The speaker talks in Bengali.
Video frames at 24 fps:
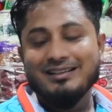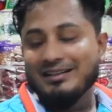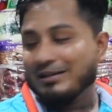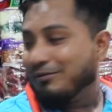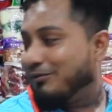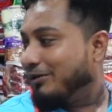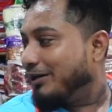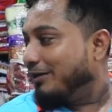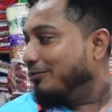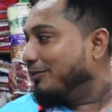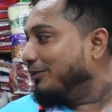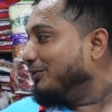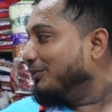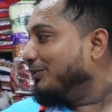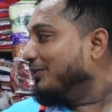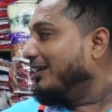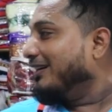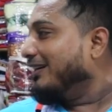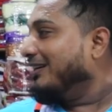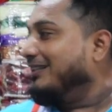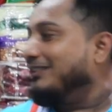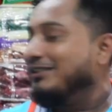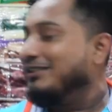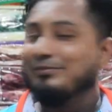এবং আমার
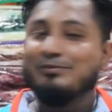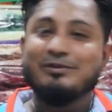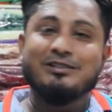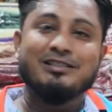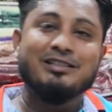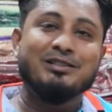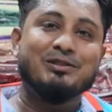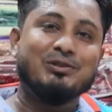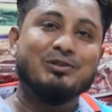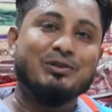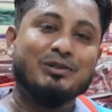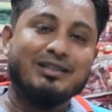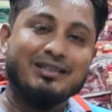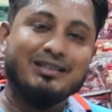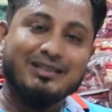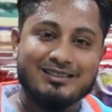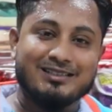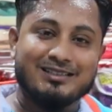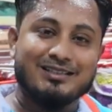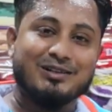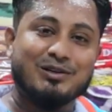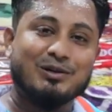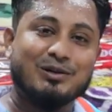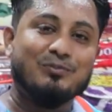দোকানে এসে ভিজিট করে
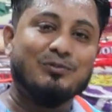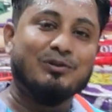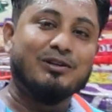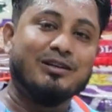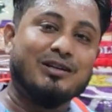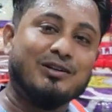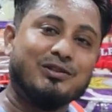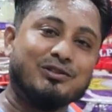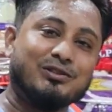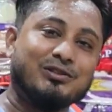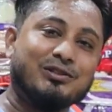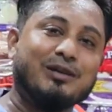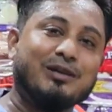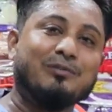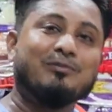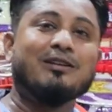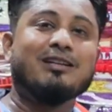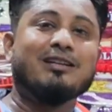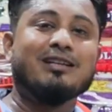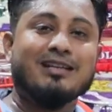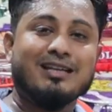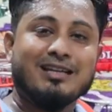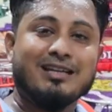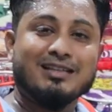শীতের কম্বল নেওয়ার জন্য
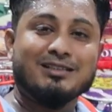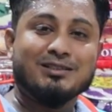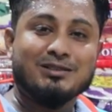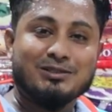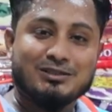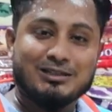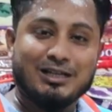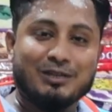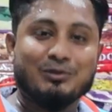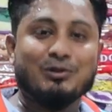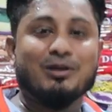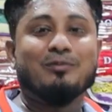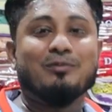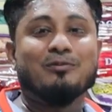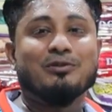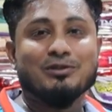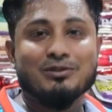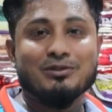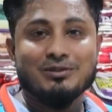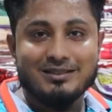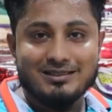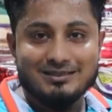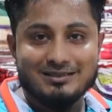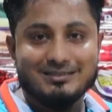আপনাদেরকে সাধারণ
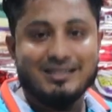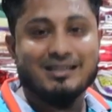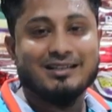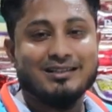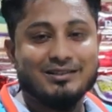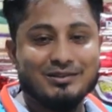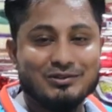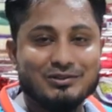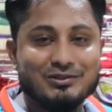আমন্ত্রণ জানানো